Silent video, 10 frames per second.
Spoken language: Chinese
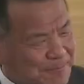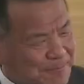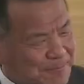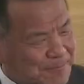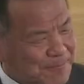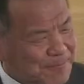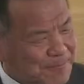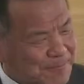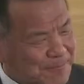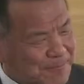好了，
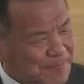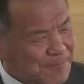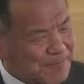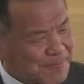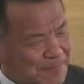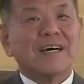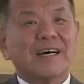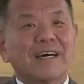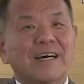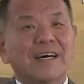那他就